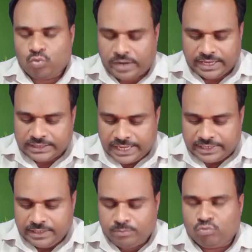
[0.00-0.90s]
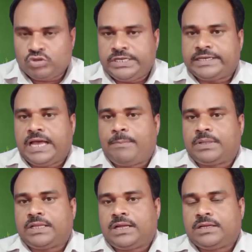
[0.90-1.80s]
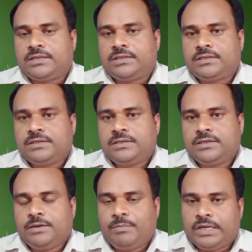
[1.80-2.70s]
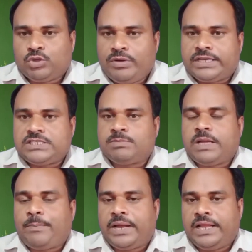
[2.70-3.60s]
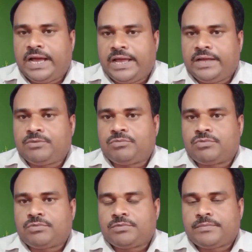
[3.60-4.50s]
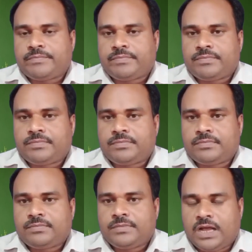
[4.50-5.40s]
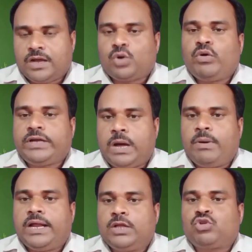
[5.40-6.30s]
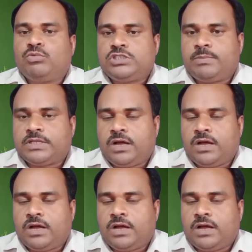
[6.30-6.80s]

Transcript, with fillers: तो कहता कि मुझे क्या पता मैं तो एक सप्ताह पहले आया हूं अगर कोई खबर है तो मुझे